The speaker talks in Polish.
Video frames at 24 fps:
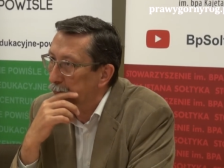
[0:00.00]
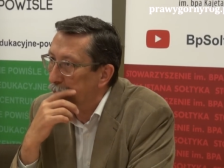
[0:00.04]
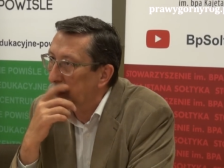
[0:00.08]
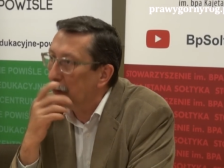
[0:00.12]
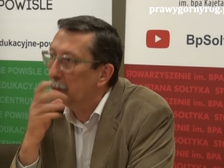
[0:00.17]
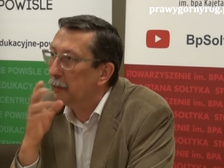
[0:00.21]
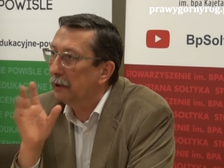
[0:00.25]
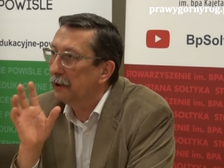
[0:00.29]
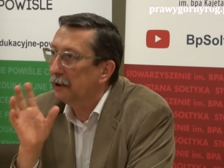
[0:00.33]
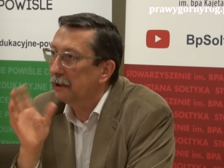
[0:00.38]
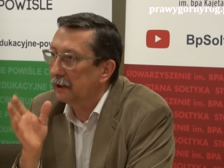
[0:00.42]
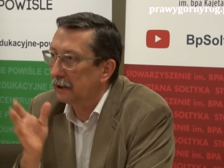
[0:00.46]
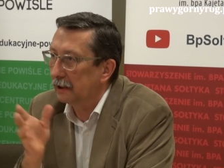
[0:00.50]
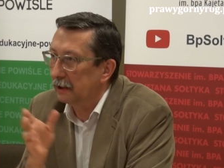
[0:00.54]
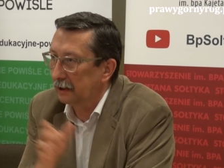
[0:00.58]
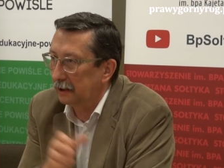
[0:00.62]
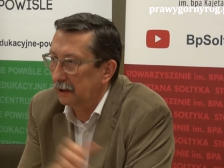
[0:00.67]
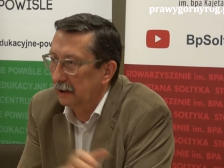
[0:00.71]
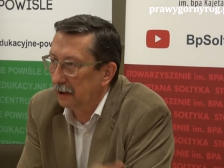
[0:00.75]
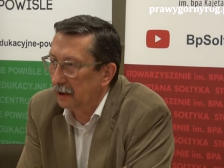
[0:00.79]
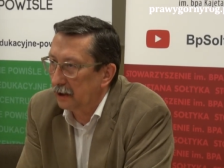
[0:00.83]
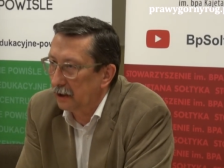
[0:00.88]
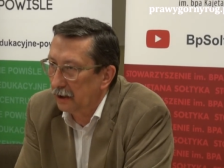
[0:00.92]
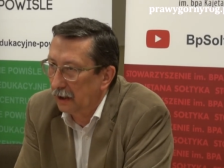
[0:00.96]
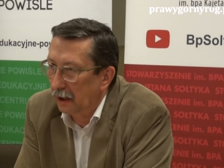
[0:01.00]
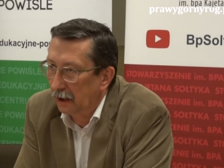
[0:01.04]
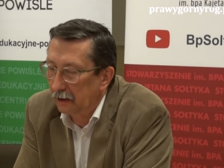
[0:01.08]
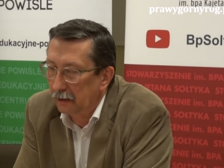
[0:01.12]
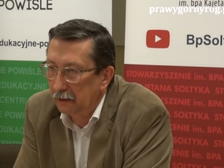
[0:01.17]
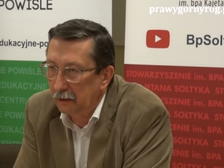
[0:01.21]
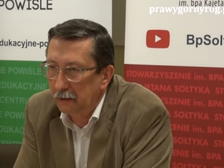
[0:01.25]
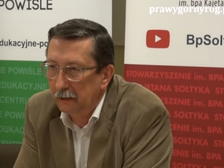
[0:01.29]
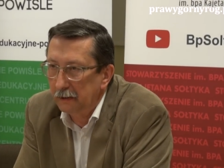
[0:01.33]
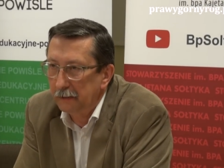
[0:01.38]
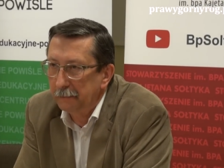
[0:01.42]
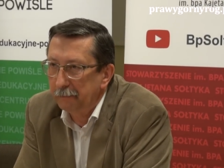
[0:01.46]

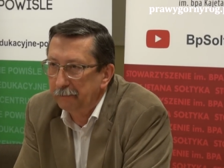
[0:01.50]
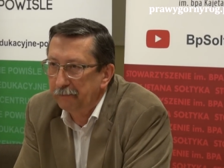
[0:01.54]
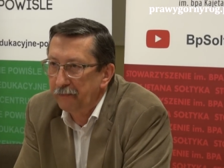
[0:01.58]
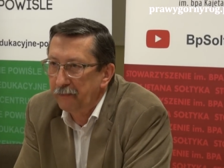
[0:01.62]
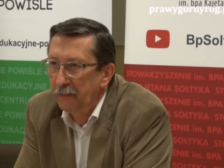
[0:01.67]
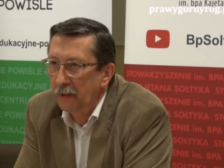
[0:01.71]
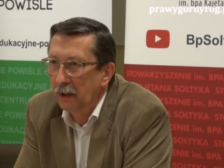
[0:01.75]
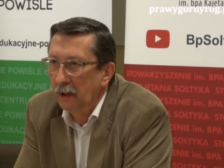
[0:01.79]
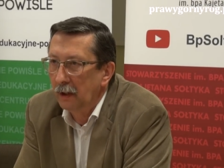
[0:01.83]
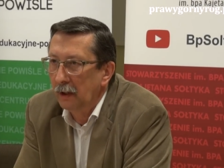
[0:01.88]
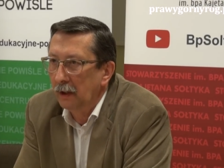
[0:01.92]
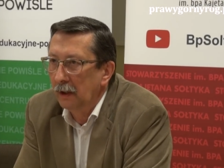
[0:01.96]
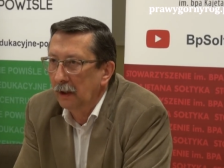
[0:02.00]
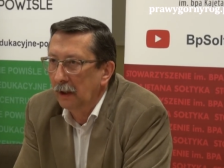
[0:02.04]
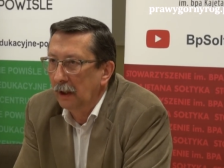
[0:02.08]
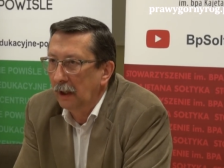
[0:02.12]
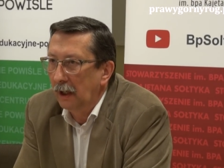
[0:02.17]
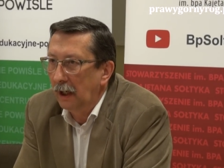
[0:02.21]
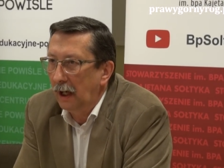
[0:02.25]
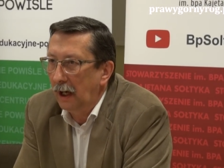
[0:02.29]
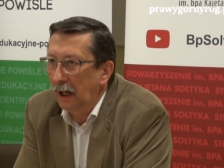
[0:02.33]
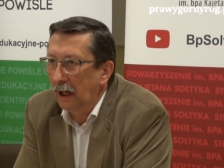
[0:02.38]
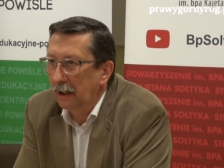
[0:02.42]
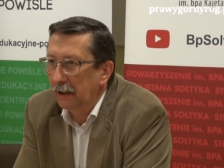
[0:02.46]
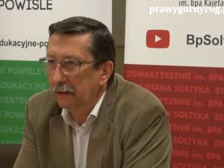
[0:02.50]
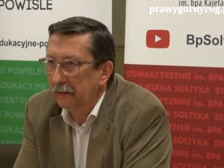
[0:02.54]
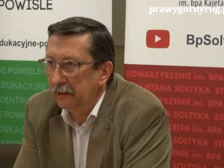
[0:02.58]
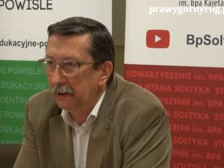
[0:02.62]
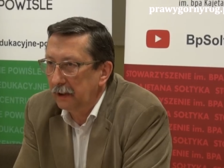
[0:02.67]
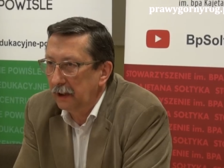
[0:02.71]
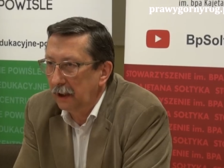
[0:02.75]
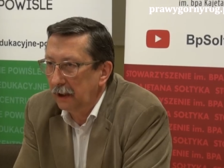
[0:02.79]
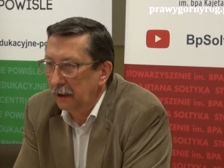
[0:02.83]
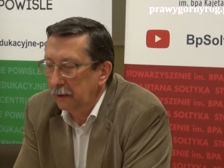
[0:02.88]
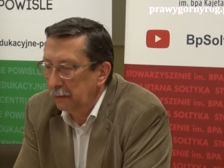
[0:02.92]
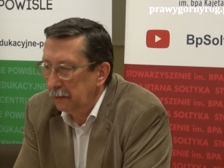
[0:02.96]
publicystycznego, ale
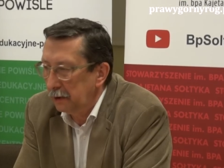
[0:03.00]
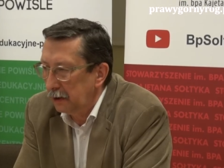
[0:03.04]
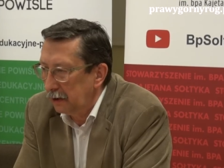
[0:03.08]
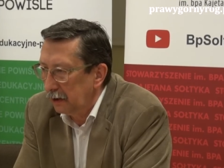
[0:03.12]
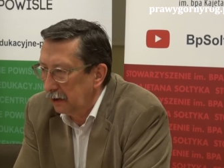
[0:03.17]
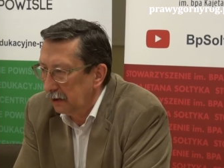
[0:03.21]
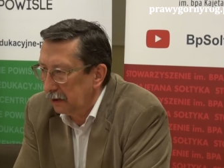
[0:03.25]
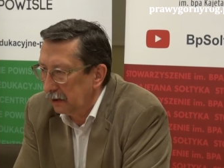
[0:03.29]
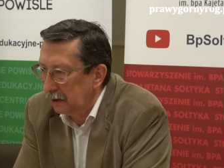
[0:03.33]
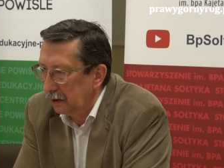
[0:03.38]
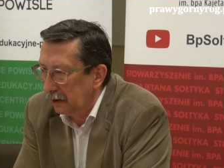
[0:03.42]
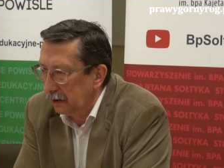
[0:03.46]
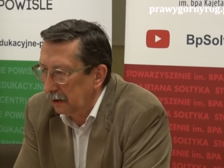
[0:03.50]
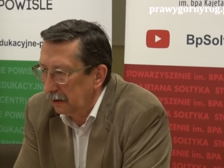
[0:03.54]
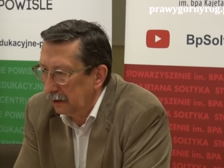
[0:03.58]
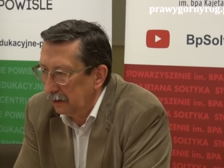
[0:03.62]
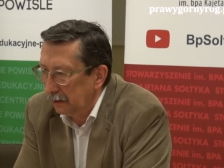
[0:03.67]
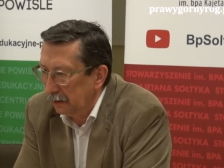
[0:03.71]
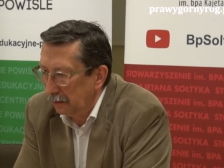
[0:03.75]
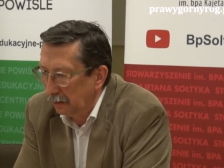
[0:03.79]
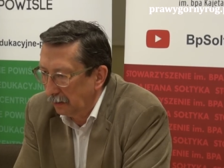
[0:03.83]
wydaje mi się, że